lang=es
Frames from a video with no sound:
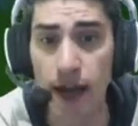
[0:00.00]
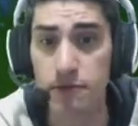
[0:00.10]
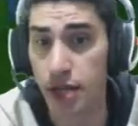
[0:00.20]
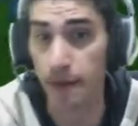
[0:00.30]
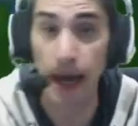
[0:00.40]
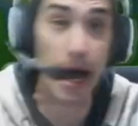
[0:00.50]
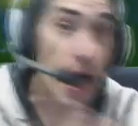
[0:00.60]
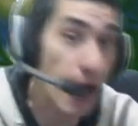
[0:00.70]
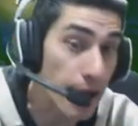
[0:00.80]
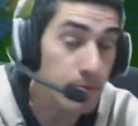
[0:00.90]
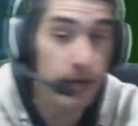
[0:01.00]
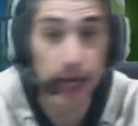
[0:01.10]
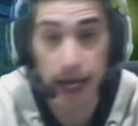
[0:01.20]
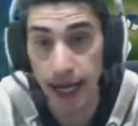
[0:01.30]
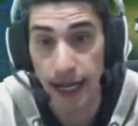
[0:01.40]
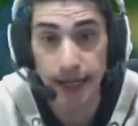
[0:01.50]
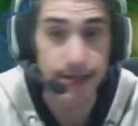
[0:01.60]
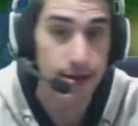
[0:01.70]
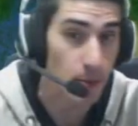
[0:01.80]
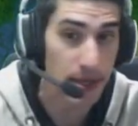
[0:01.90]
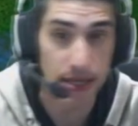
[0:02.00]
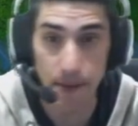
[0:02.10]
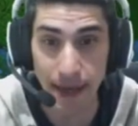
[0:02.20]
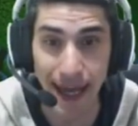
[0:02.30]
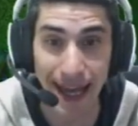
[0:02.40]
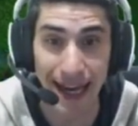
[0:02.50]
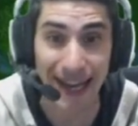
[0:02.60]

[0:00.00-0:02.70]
O sea, van, vienen, se lo pasan bien, la